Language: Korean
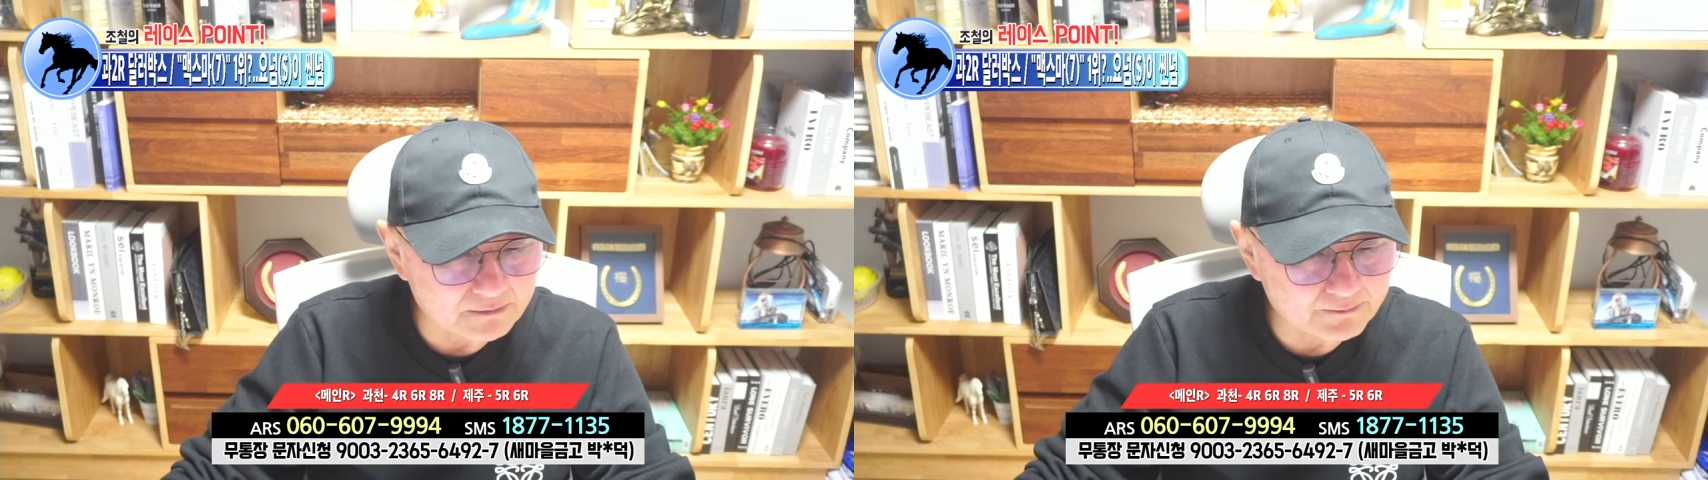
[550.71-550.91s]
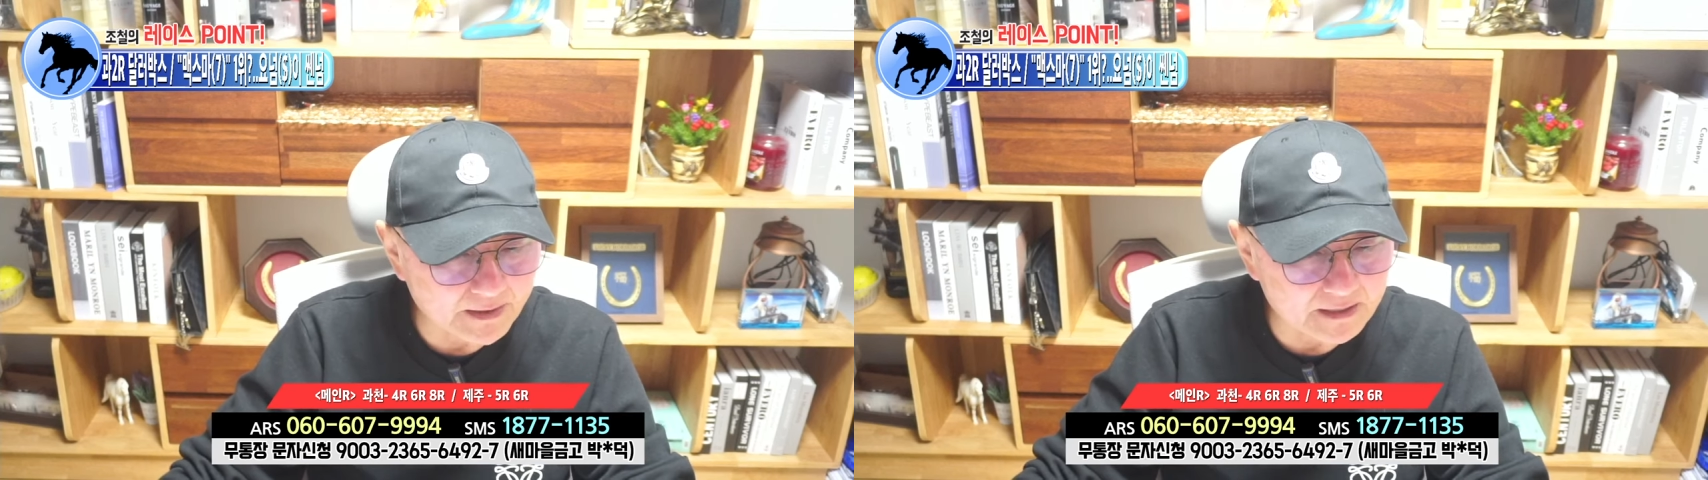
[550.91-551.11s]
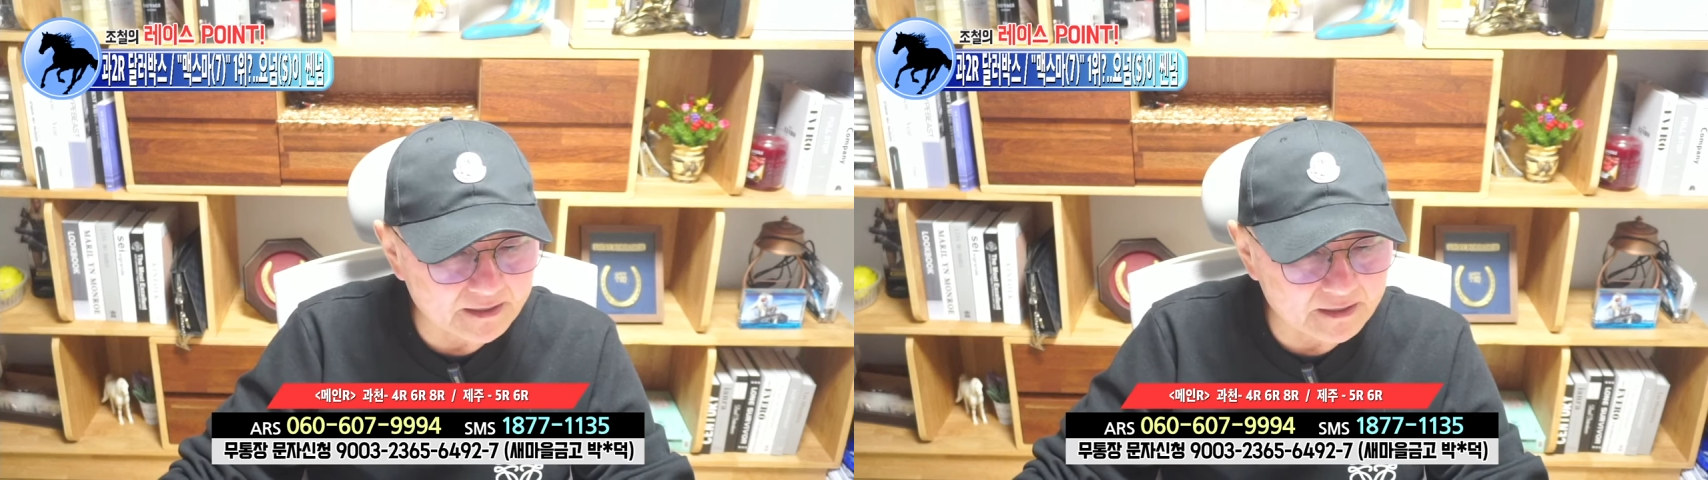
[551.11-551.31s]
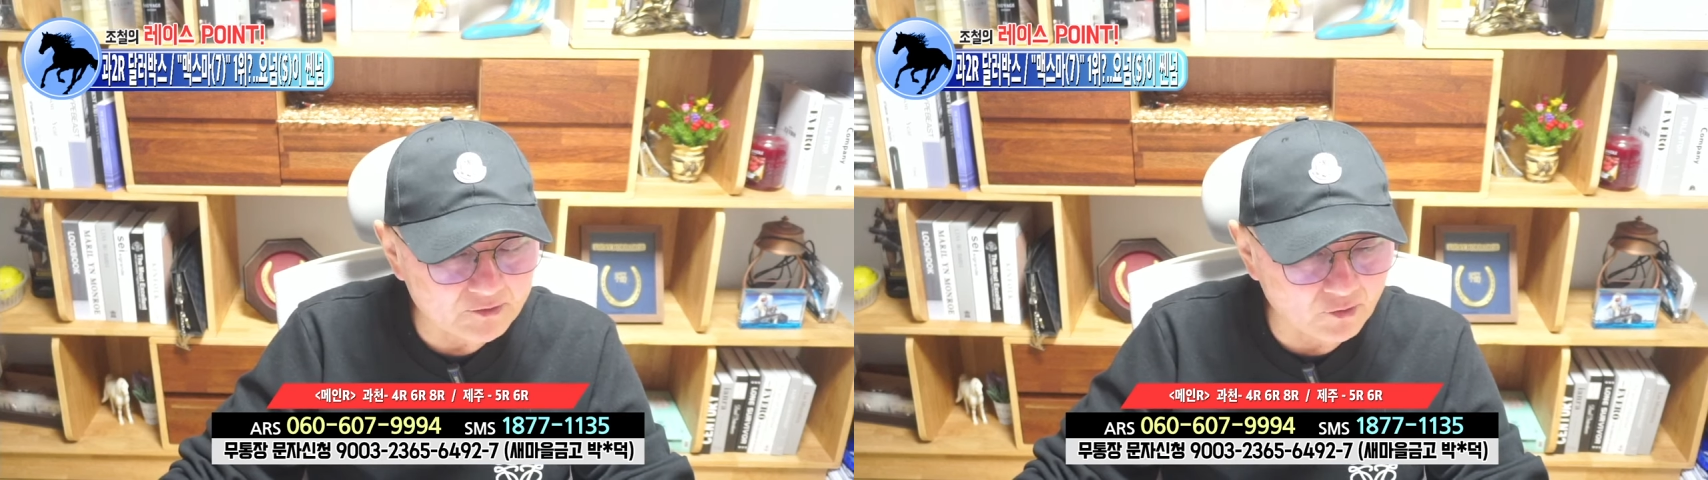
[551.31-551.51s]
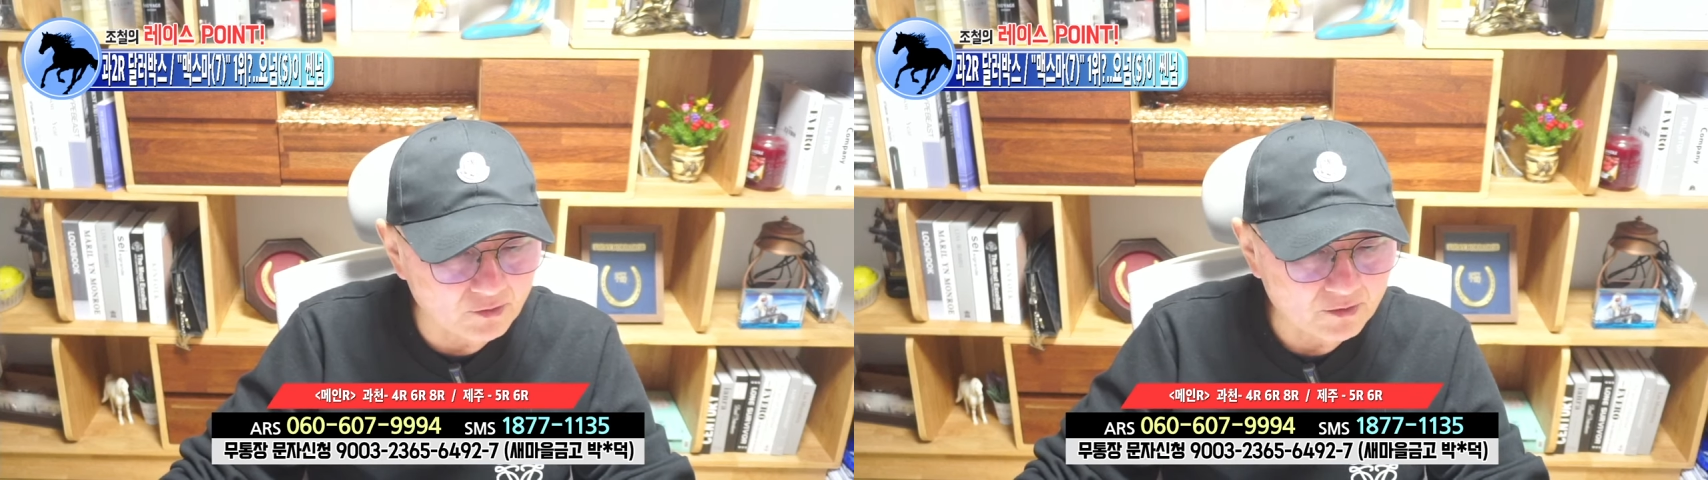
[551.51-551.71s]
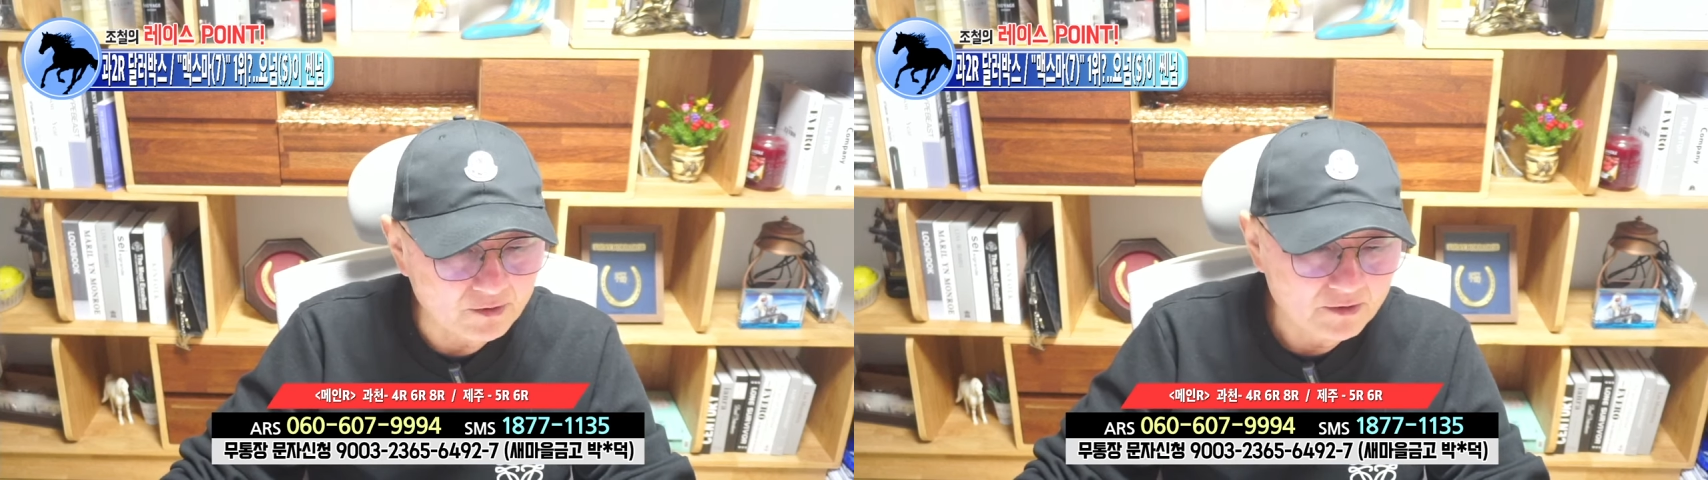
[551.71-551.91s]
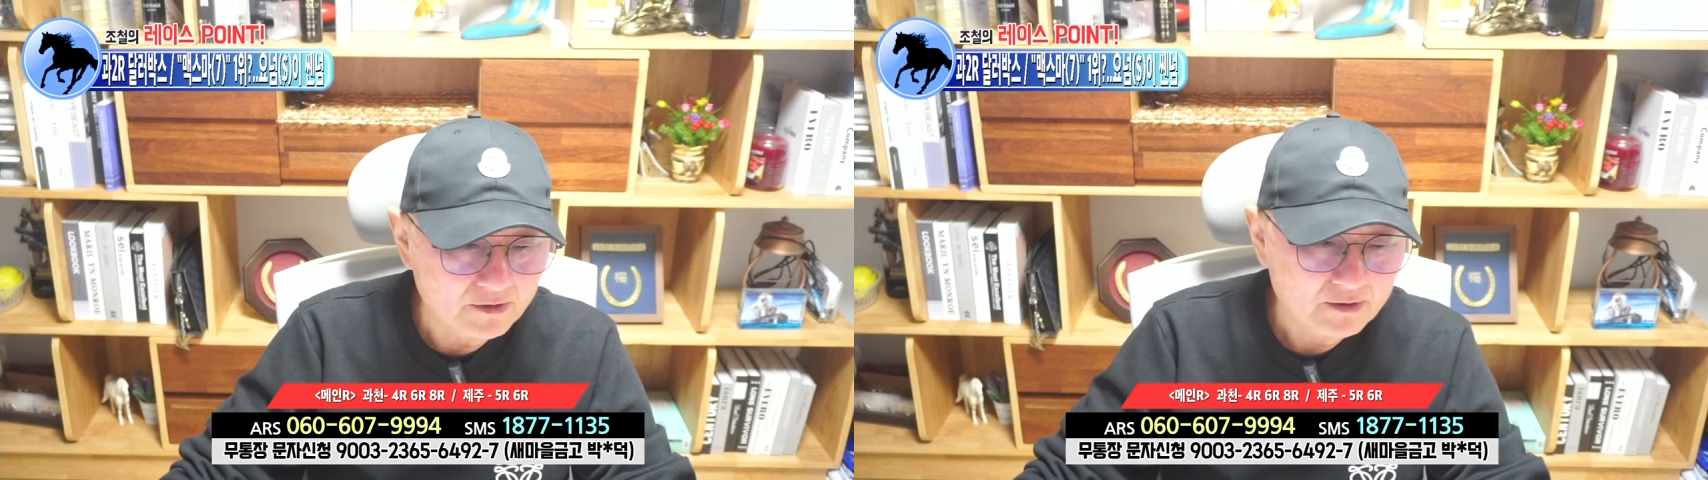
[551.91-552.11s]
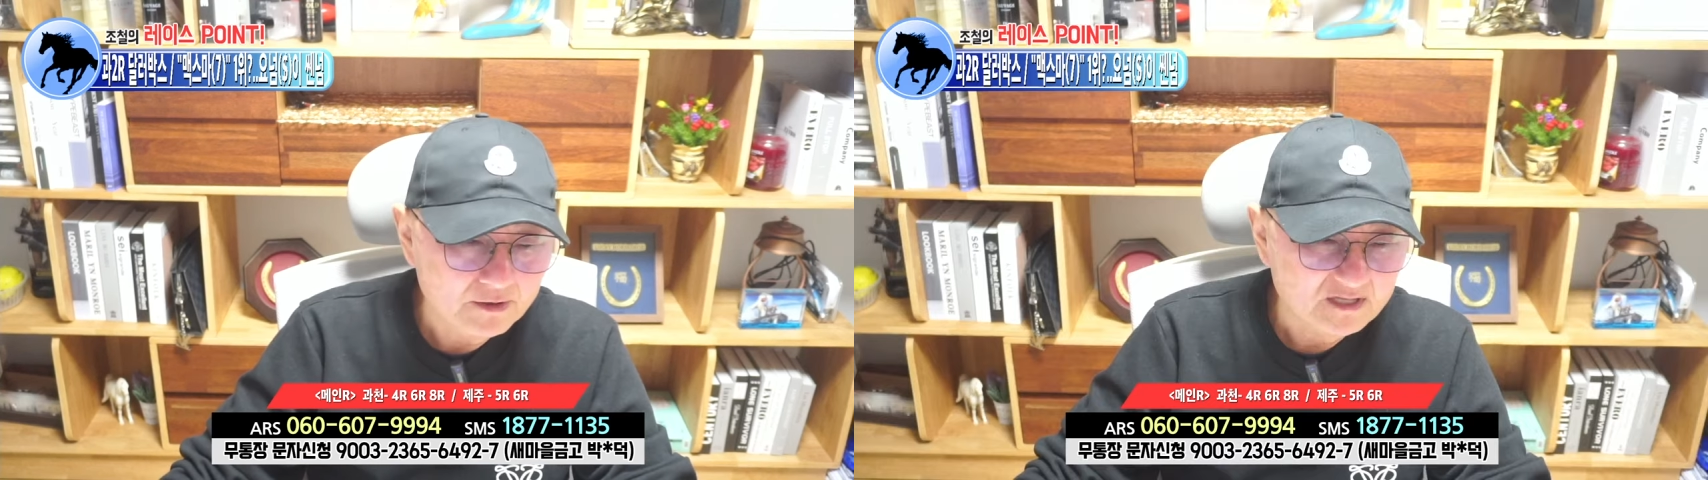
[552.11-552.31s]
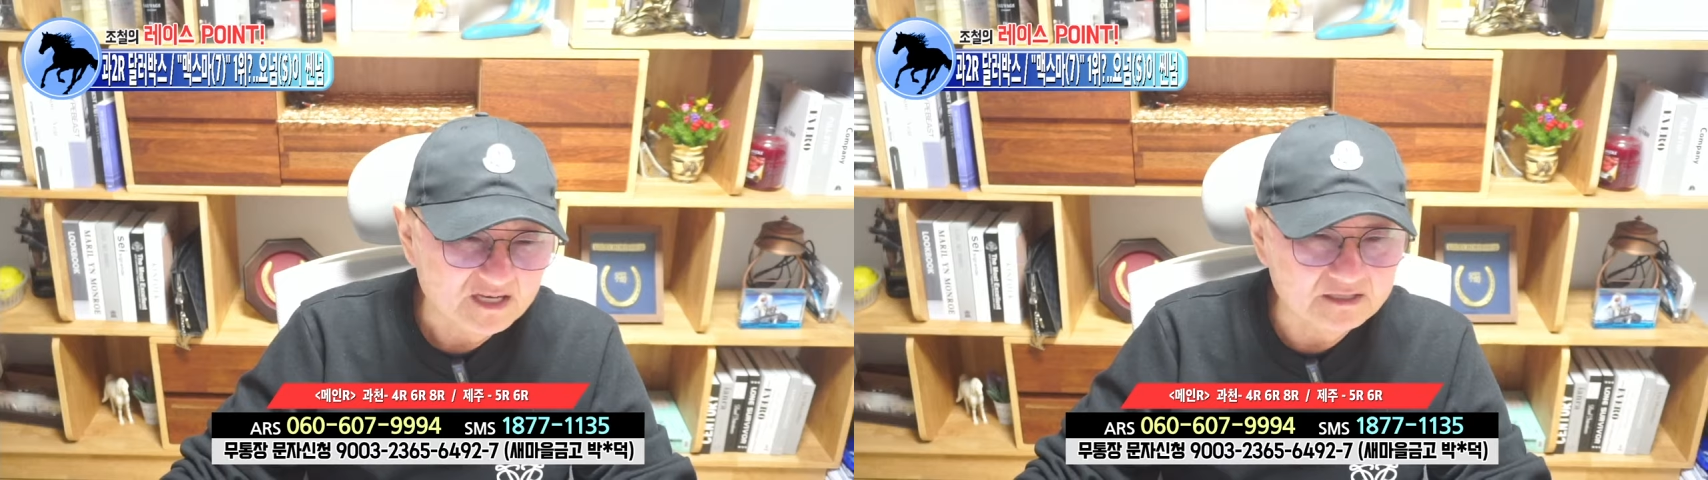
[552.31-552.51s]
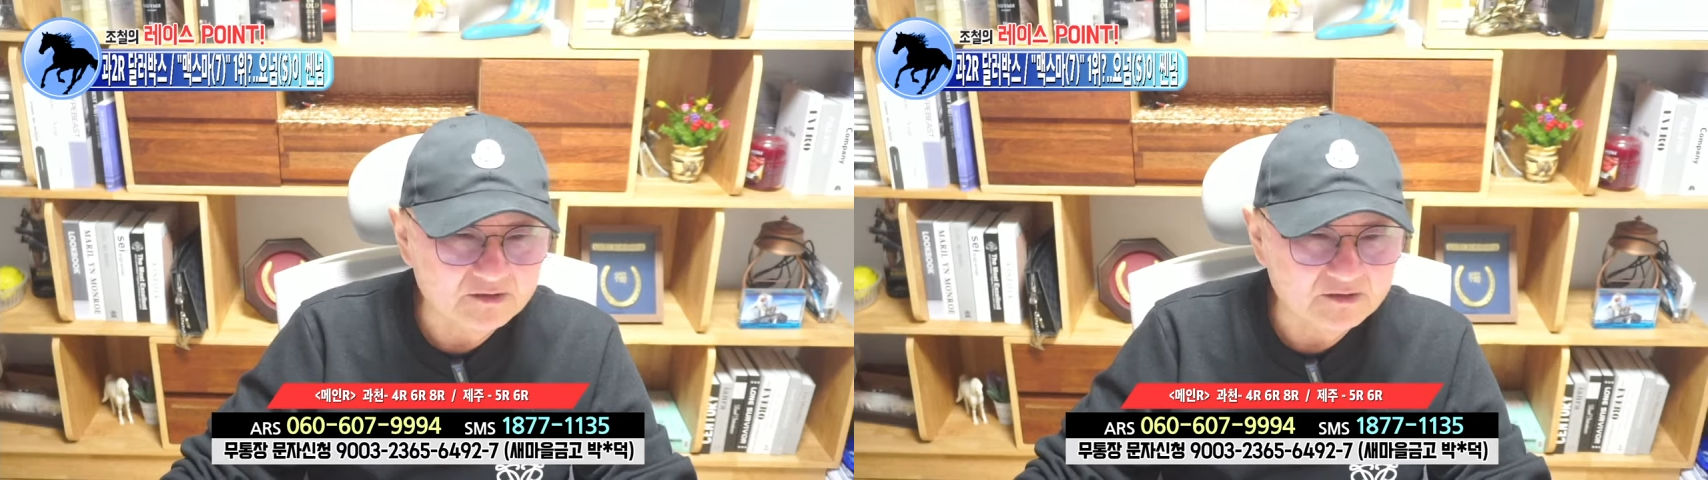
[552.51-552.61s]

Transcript: 빨리 잊고 자 이제